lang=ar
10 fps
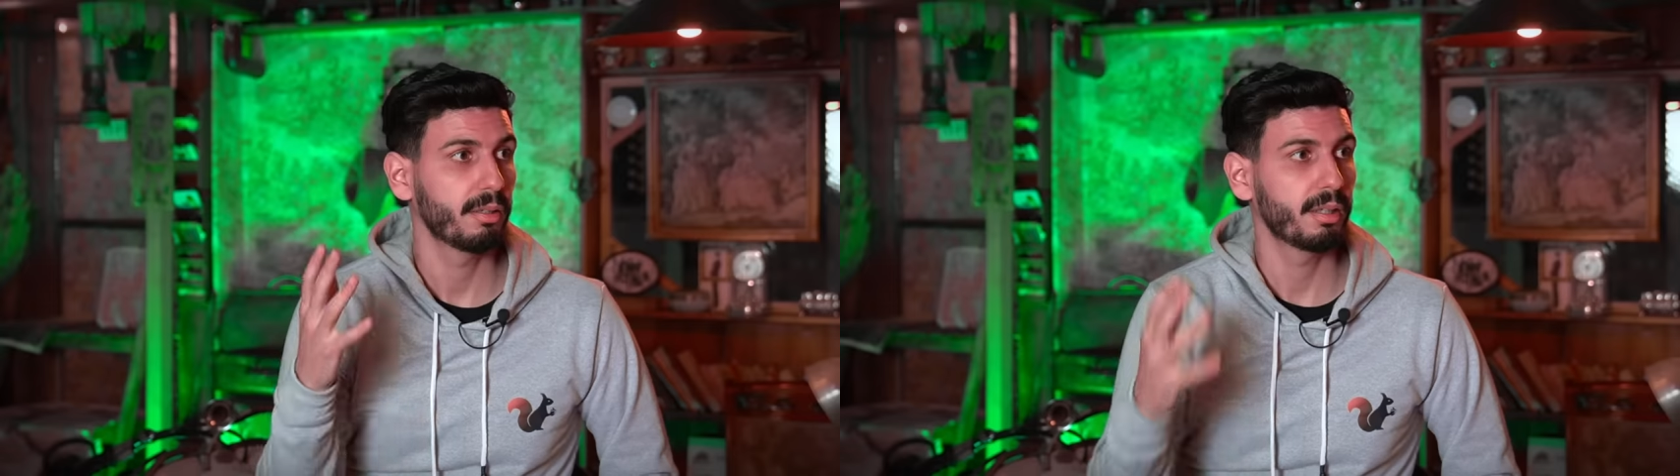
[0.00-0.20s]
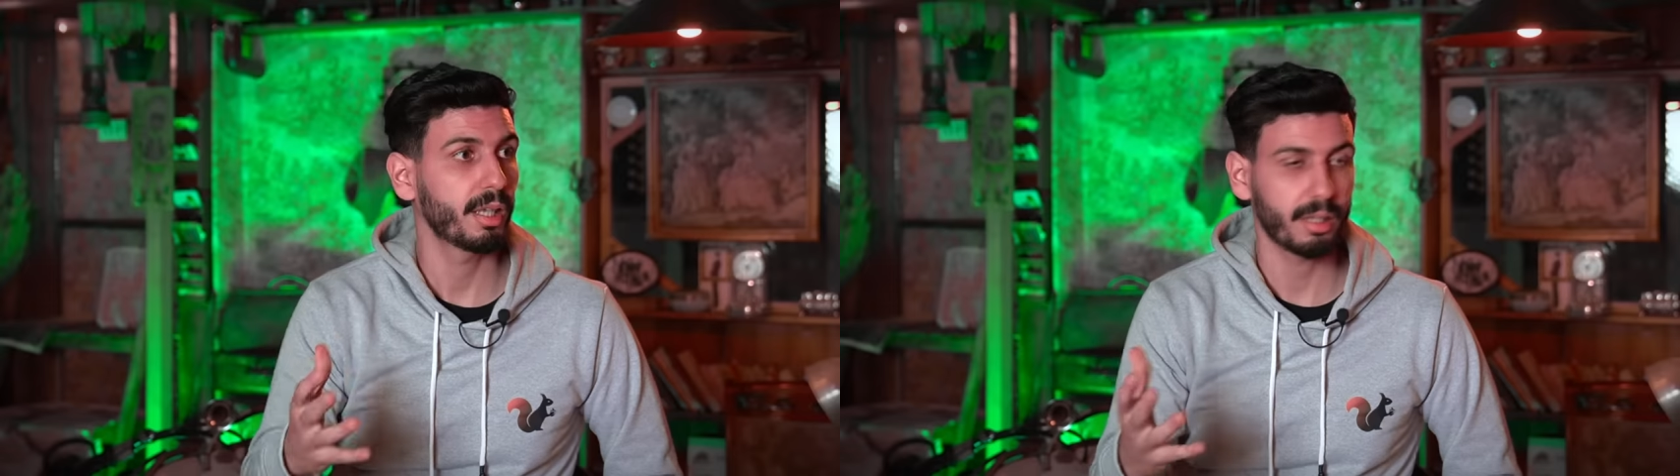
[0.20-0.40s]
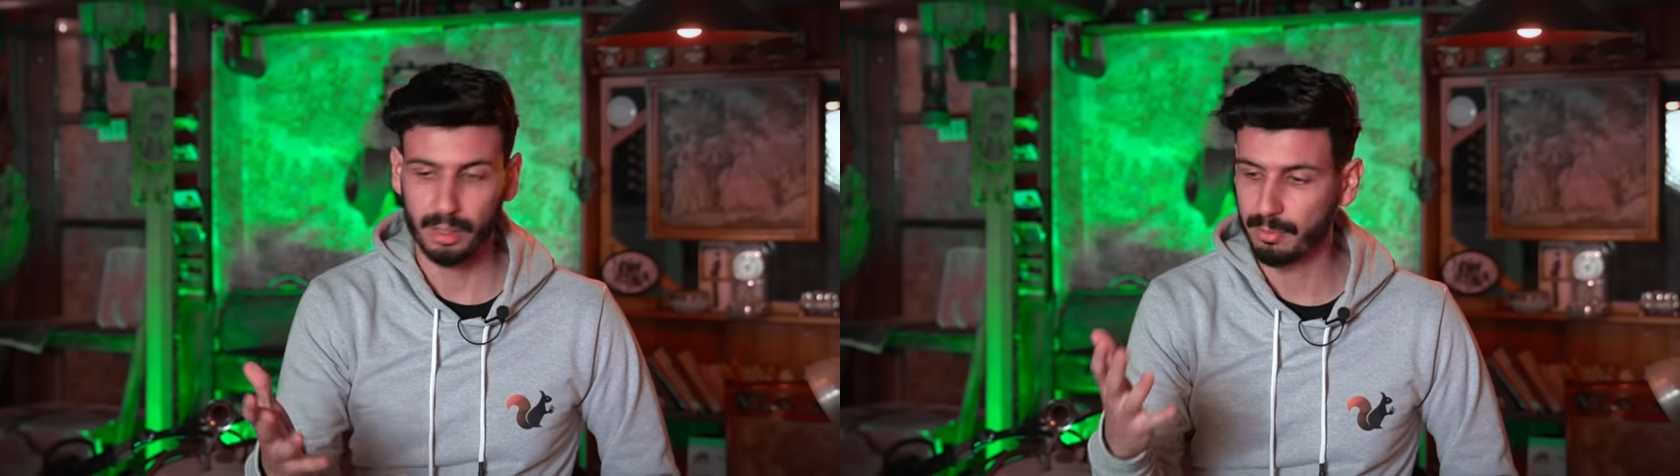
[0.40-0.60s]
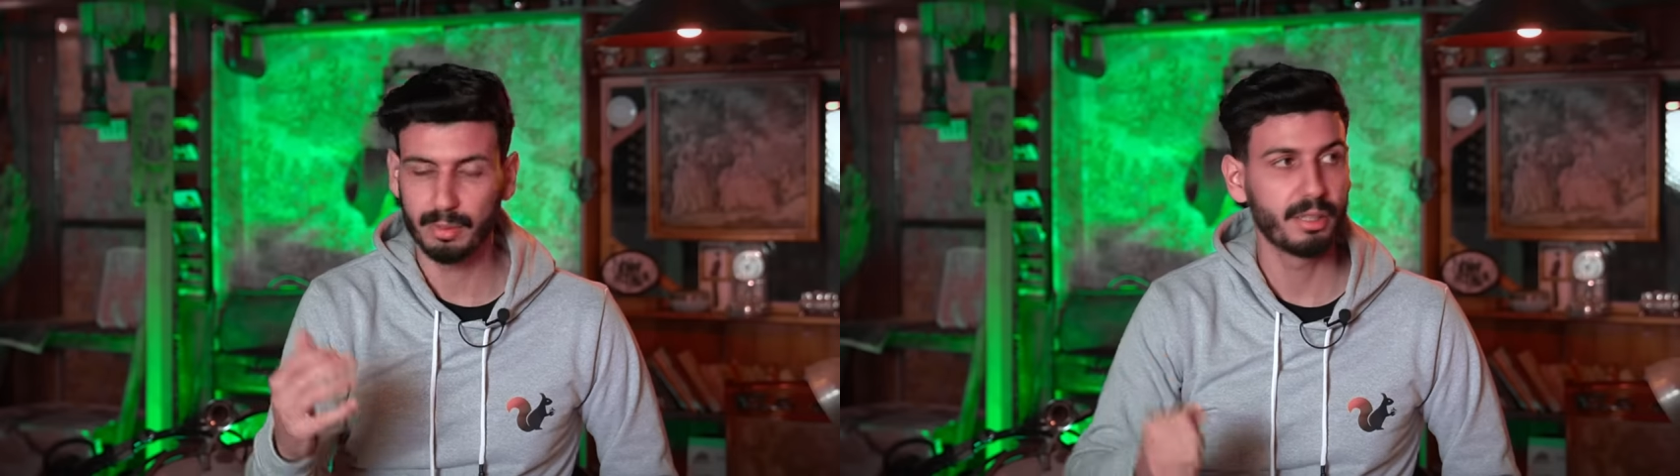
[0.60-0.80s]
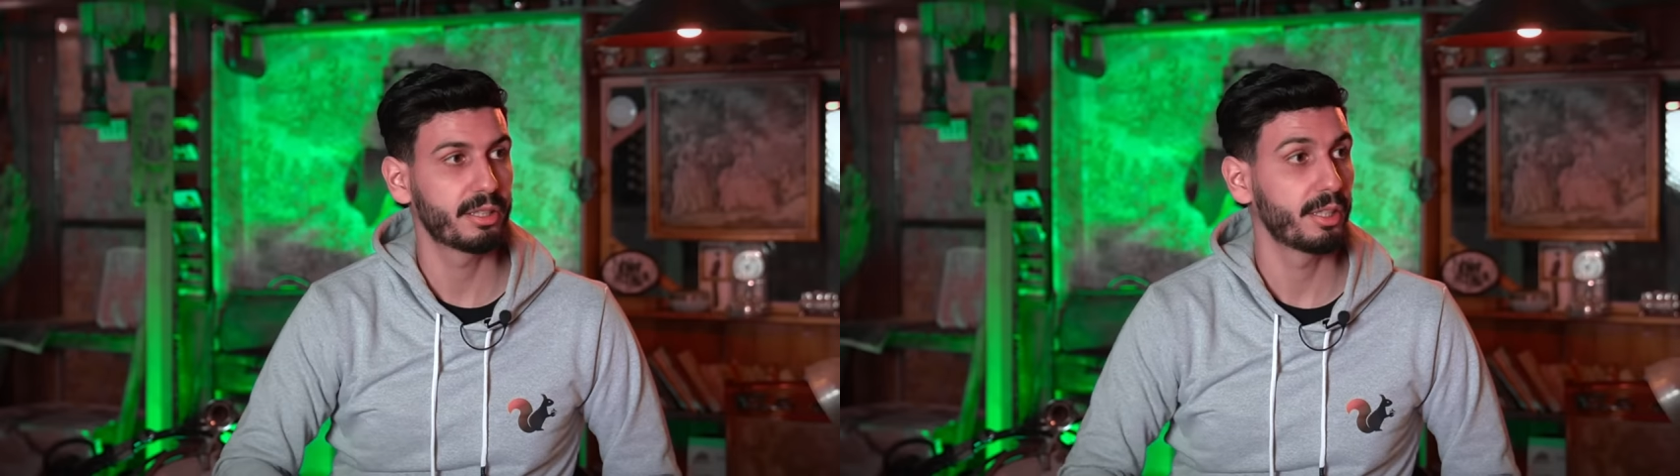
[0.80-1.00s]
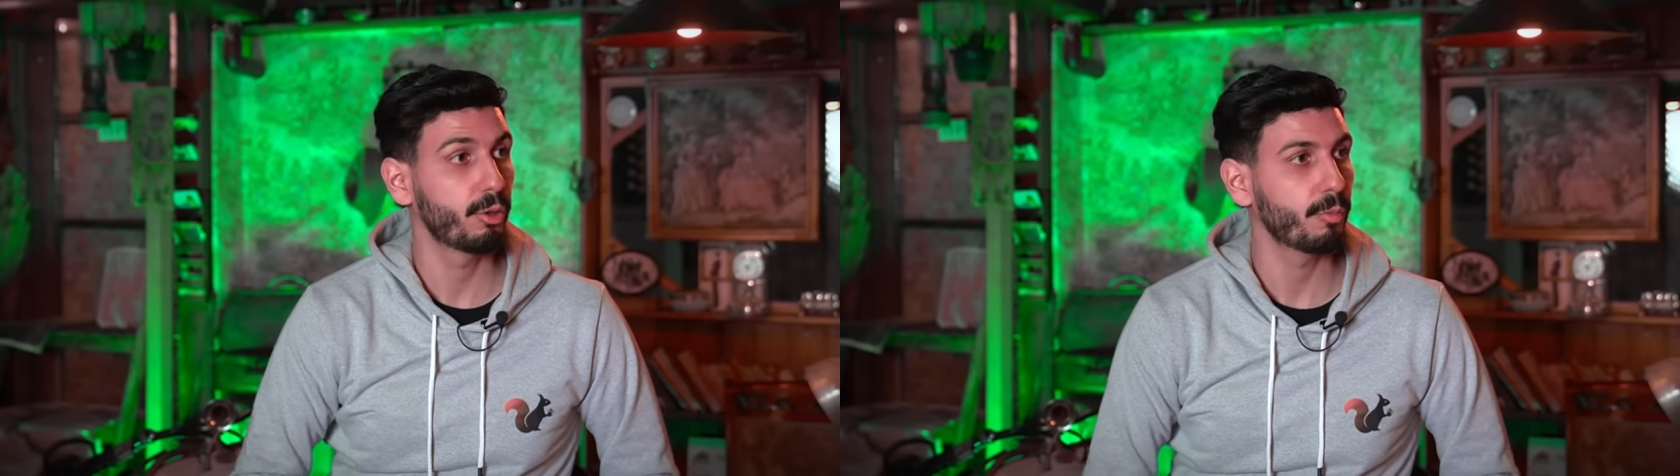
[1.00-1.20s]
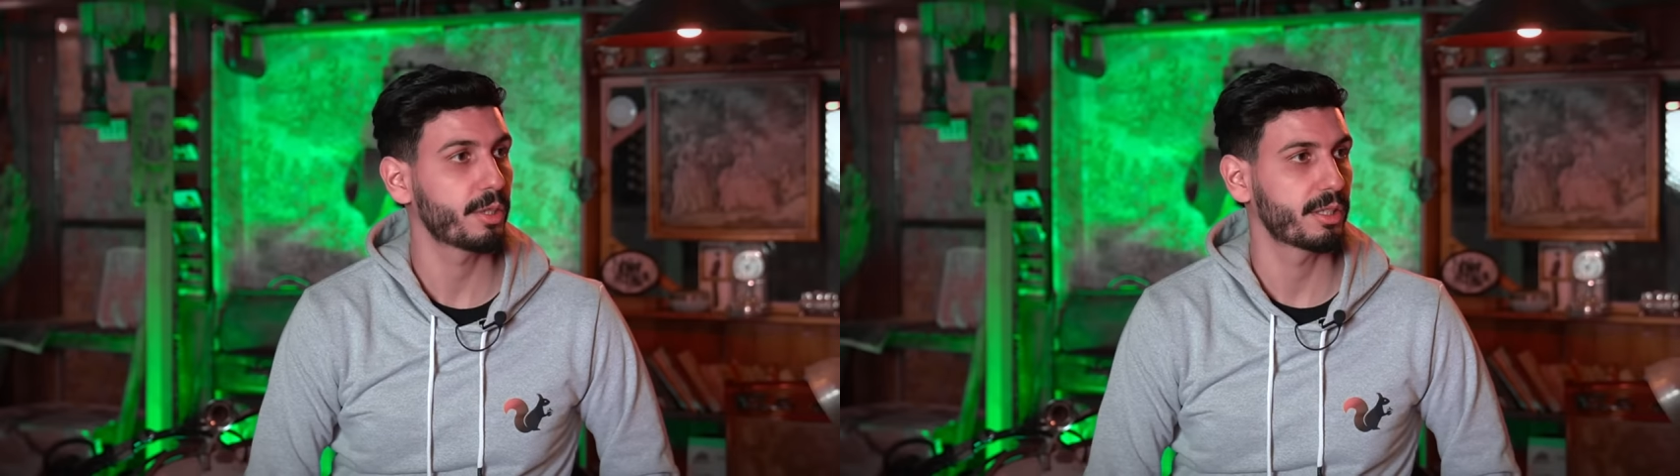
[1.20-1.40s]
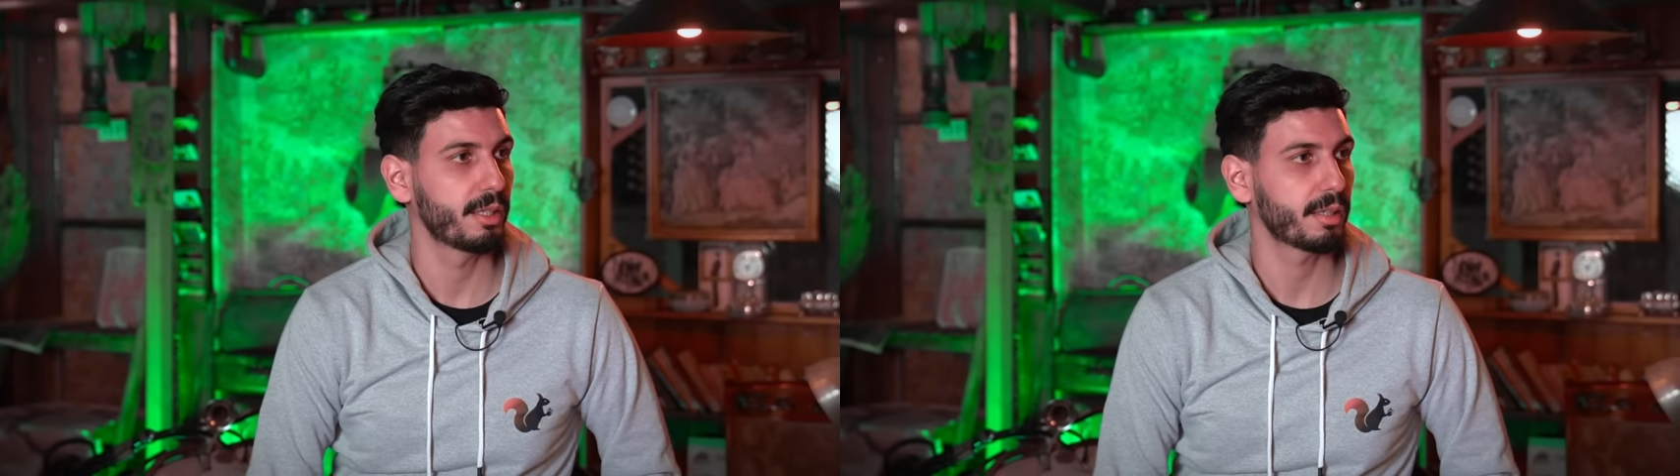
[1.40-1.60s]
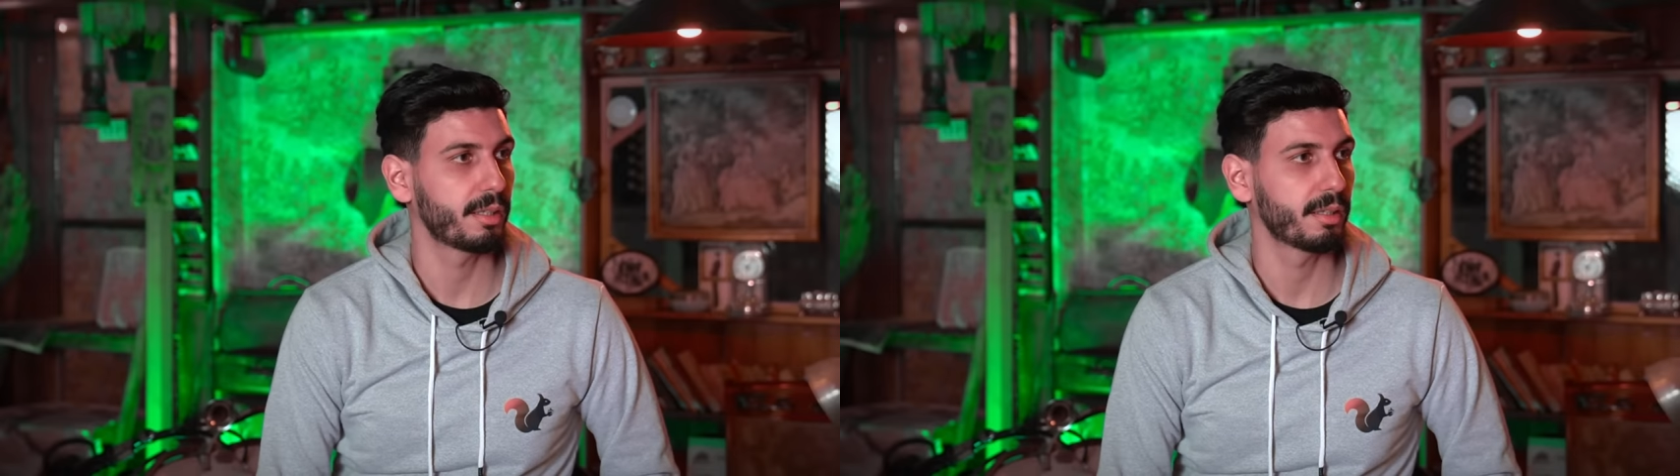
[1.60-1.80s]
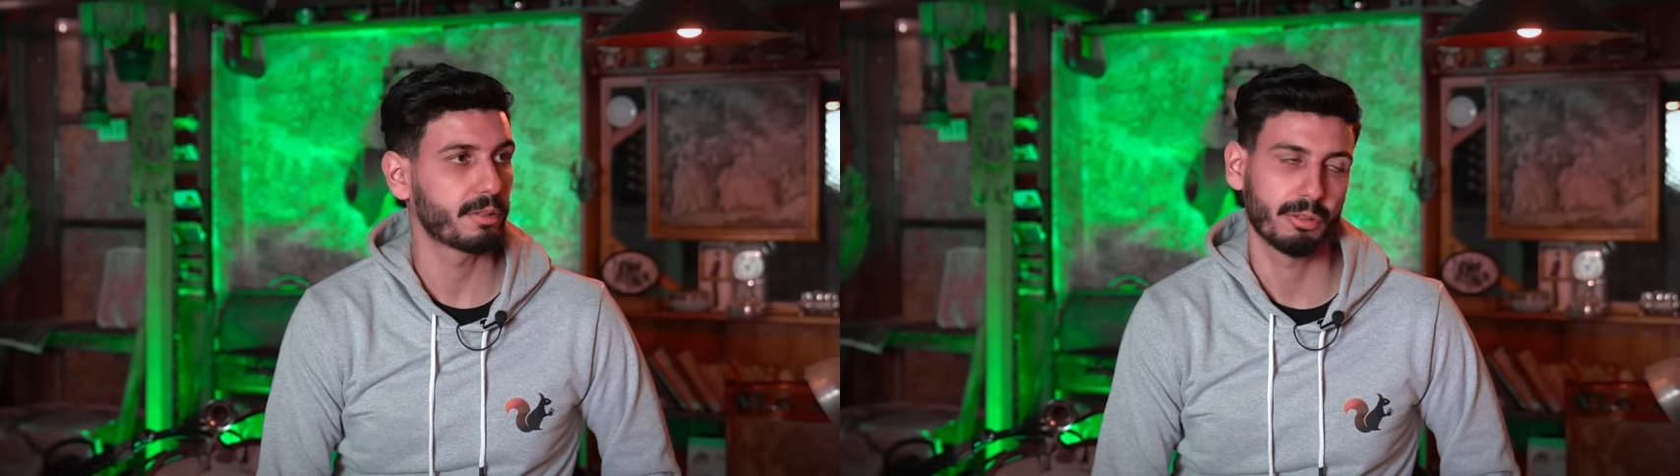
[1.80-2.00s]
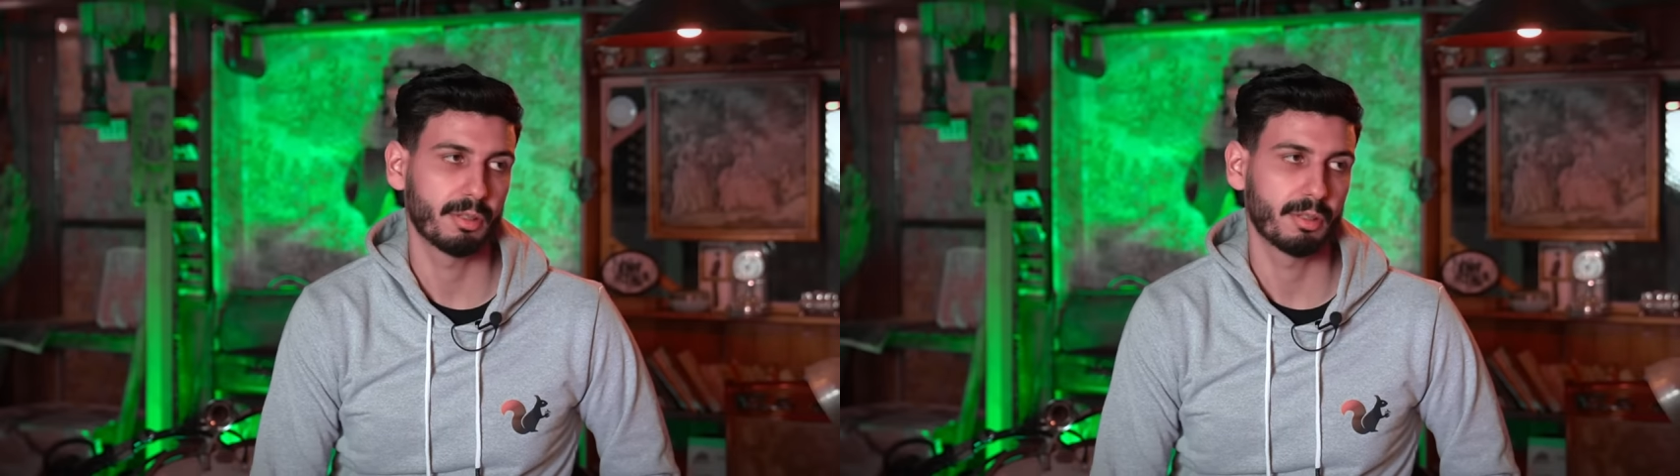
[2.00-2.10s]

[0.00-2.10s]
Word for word: آه، اللي قال لك ما ديش لي غون باش تكارديها